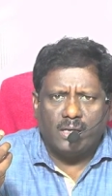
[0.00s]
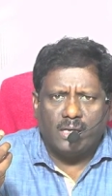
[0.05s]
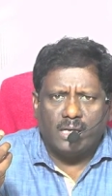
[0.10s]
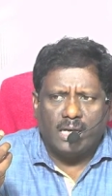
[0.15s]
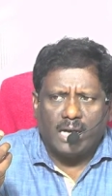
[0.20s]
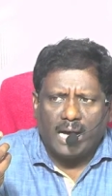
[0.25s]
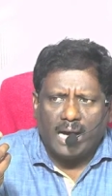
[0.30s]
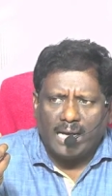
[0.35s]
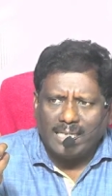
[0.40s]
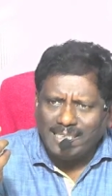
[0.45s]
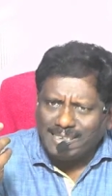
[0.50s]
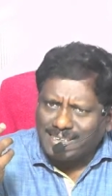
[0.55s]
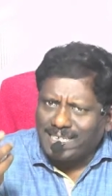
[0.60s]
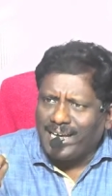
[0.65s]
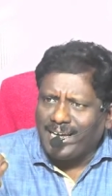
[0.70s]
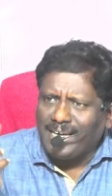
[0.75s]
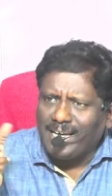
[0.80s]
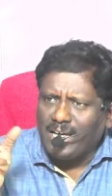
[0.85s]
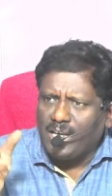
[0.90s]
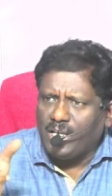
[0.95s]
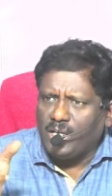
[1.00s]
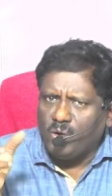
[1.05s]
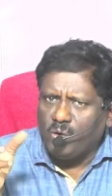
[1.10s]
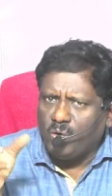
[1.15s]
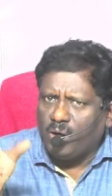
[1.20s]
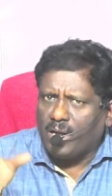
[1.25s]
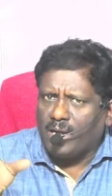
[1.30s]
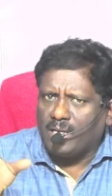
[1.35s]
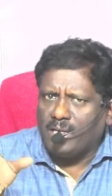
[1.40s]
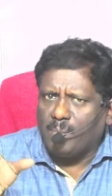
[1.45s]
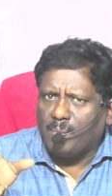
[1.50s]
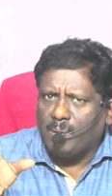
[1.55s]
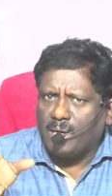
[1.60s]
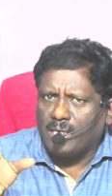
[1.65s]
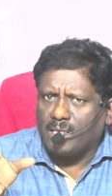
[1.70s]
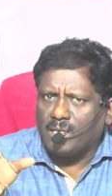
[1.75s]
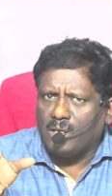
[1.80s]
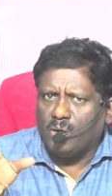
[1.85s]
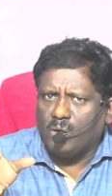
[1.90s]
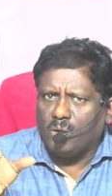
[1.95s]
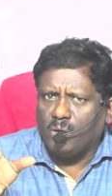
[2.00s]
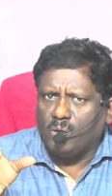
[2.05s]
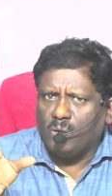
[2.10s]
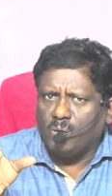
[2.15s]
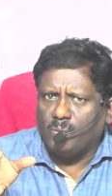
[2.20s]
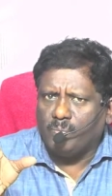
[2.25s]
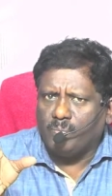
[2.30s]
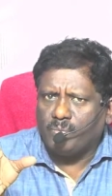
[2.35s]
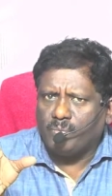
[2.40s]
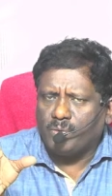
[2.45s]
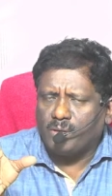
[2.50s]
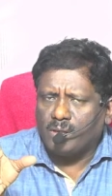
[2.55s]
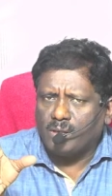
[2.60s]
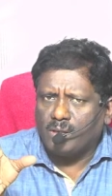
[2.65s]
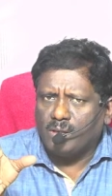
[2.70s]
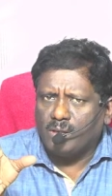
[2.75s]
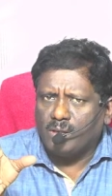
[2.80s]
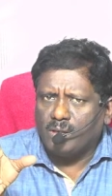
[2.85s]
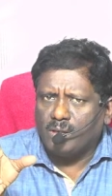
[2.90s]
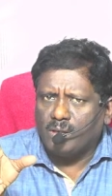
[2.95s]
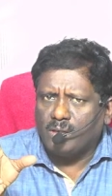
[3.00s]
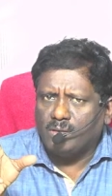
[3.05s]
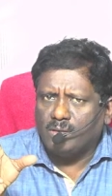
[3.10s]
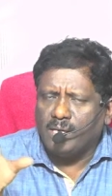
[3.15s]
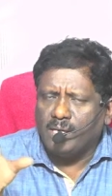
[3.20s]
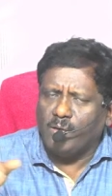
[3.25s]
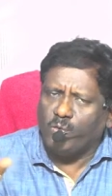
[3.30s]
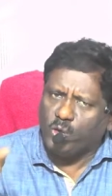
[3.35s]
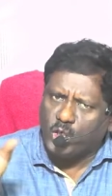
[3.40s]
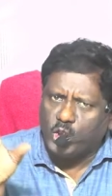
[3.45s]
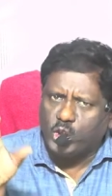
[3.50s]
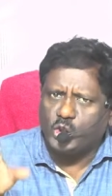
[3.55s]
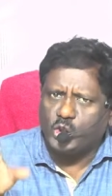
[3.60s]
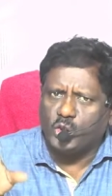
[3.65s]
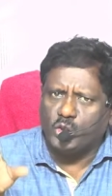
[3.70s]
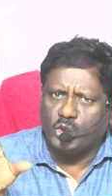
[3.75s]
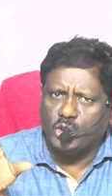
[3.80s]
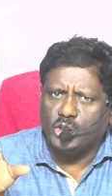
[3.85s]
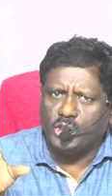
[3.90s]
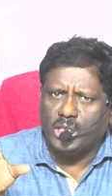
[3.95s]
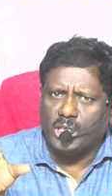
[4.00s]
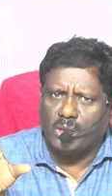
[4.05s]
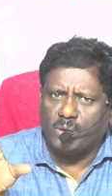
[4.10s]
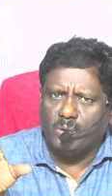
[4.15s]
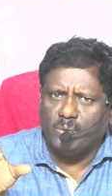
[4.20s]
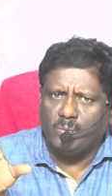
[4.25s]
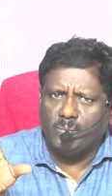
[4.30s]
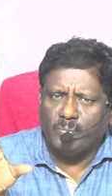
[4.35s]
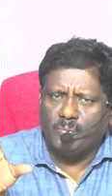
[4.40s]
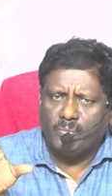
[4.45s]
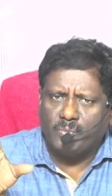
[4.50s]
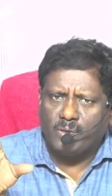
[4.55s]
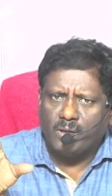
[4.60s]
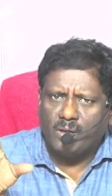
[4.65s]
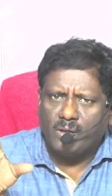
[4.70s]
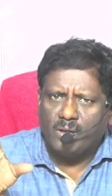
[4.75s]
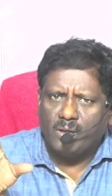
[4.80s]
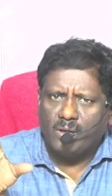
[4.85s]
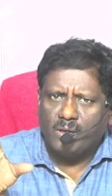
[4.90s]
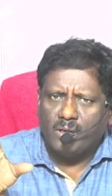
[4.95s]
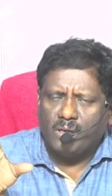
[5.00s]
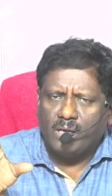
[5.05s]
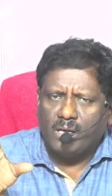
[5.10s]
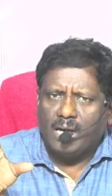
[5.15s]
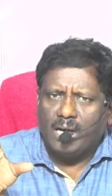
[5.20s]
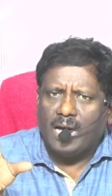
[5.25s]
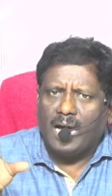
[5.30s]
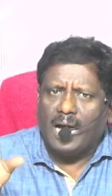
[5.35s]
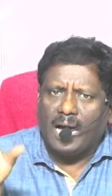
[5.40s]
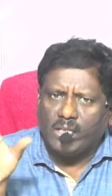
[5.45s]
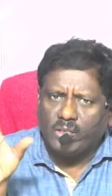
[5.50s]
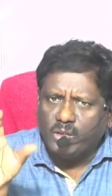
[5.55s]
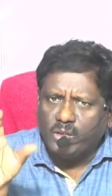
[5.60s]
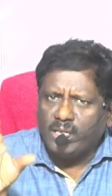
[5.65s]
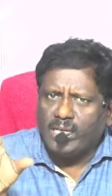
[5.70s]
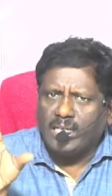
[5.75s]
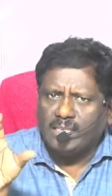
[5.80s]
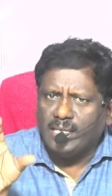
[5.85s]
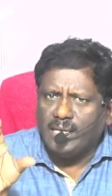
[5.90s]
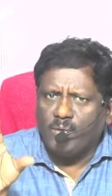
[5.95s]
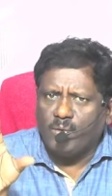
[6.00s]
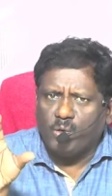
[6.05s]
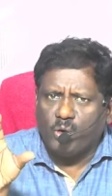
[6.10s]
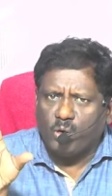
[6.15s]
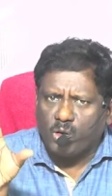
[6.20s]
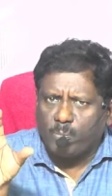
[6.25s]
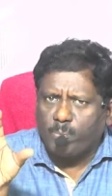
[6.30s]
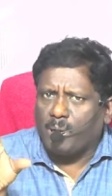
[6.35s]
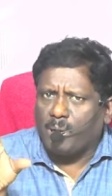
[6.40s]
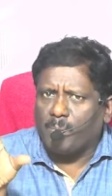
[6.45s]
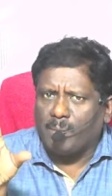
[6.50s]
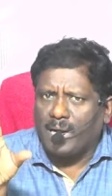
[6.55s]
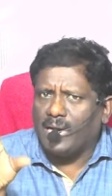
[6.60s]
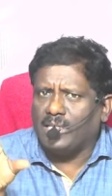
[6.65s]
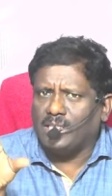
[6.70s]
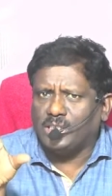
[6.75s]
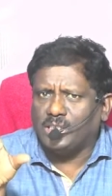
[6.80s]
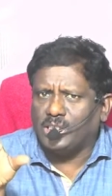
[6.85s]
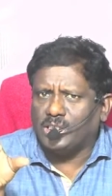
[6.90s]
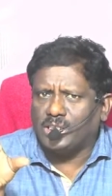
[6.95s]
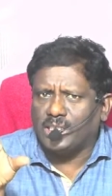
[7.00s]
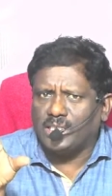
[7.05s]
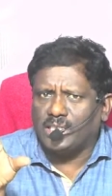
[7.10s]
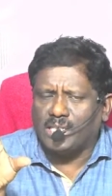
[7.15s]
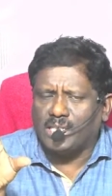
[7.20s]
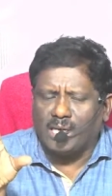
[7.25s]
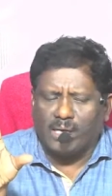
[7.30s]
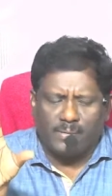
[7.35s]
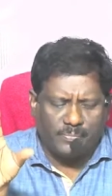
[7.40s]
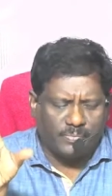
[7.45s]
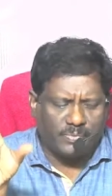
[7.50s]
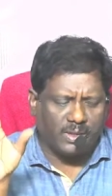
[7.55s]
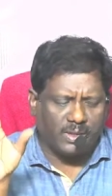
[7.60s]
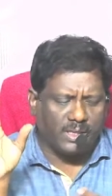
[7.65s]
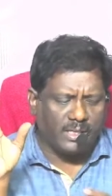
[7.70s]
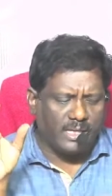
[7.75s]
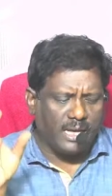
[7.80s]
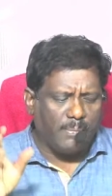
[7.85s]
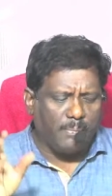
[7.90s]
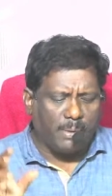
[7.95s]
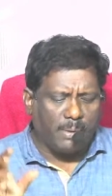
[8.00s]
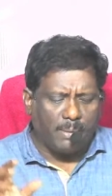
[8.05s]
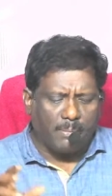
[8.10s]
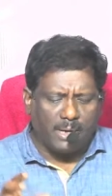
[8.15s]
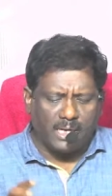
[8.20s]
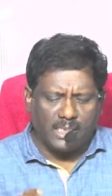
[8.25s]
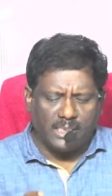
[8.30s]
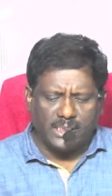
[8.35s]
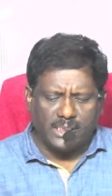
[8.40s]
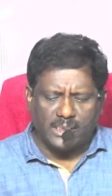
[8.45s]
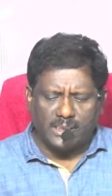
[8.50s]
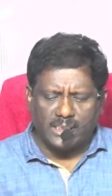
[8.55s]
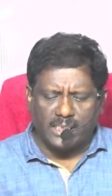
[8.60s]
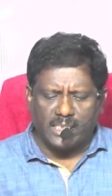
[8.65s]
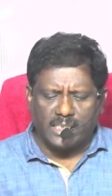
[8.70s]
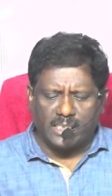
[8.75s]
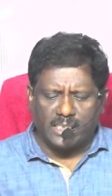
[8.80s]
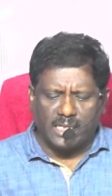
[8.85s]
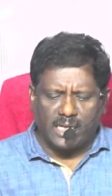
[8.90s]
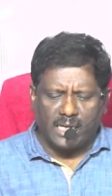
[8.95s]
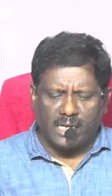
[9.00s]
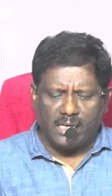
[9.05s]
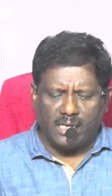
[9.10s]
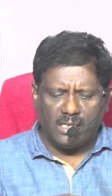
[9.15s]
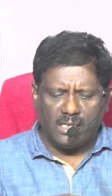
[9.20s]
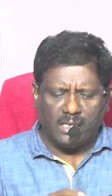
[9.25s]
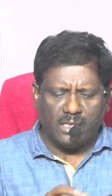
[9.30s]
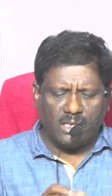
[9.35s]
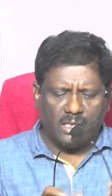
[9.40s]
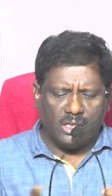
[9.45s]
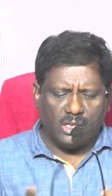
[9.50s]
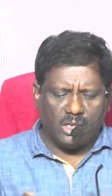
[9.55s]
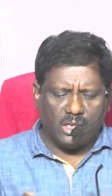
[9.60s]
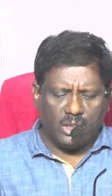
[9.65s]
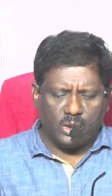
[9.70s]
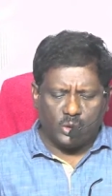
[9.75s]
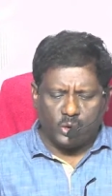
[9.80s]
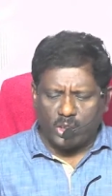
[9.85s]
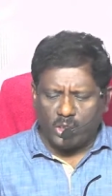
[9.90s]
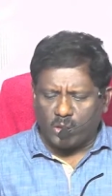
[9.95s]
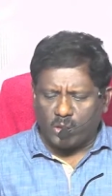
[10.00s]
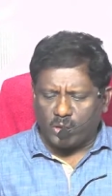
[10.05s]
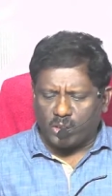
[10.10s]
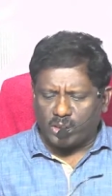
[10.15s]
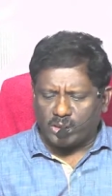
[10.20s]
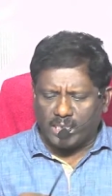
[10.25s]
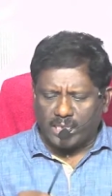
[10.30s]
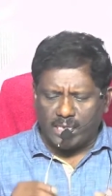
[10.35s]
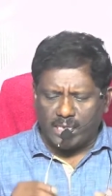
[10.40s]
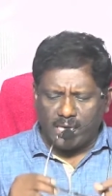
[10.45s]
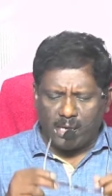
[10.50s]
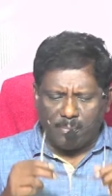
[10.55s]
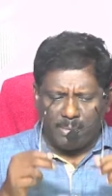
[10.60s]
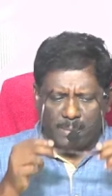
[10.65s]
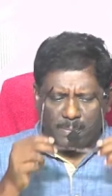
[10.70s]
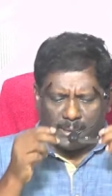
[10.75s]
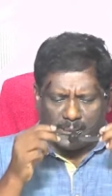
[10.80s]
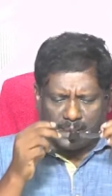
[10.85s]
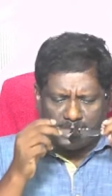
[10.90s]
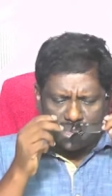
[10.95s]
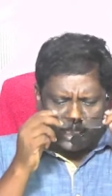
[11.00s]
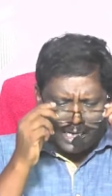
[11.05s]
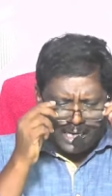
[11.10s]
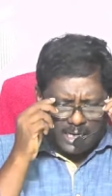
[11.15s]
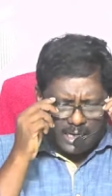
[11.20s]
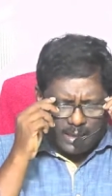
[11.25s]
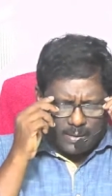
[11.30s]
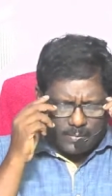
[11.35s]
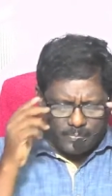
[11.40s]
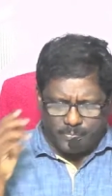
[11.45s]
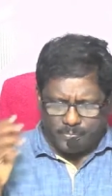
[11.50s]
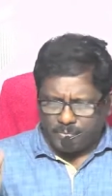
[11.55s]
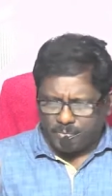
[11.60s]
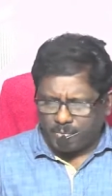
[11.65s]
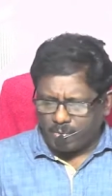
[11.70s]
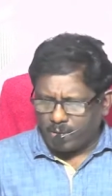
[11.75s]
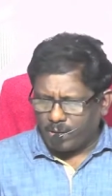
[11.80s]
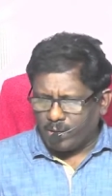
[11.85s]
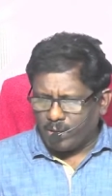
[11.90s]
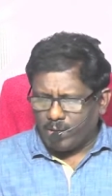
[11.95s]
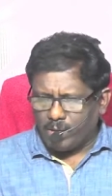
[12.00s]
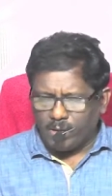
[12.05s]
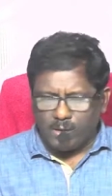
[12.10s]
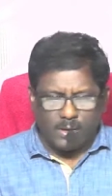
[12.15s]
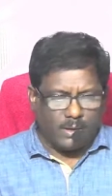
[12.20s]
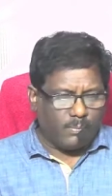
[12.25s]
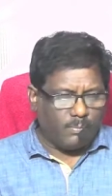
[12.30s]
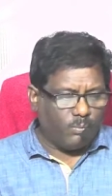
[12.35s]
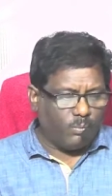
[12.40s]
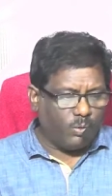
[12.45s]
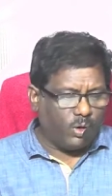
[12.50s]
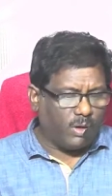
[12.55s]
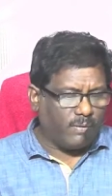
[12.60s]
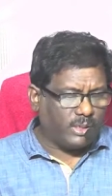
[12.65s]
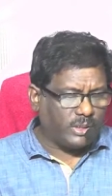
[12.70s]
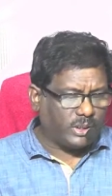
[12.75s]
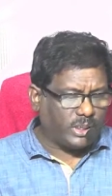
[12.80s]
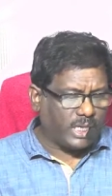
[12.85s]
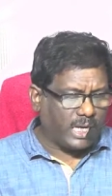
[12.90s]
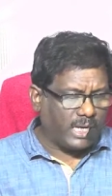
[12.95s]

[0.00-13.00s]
ఆ ఇజ్రాయేలీలు అరణ్య మార్గంలో దేవుడిని శోధించారు అందుకే దేవుడు ఒక ప్రమాణం చేసేటట ఏం ప్రమాణం చేసేటట చూడండి ఒక్కసారి హెబ్రి పత్రిక మూడవ అధ్యాయం